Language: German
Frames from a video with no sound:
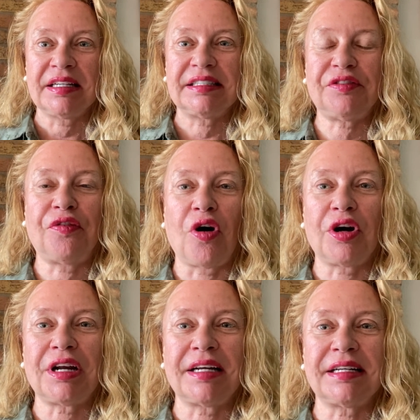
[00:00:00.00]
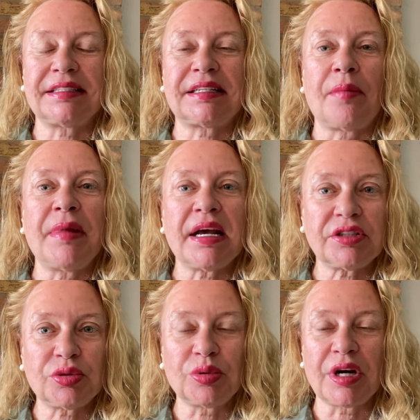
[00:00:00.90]
Sie fordern, dass da mehr
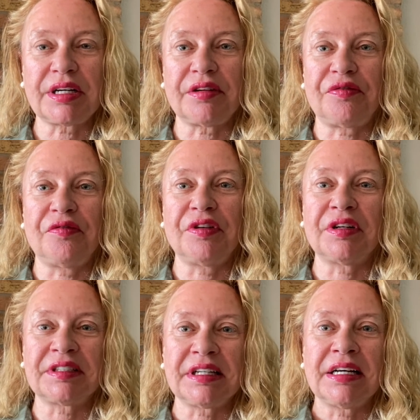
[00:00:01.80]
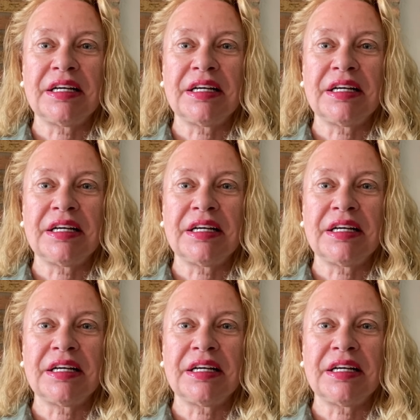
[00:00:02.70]
zugegriffen wird.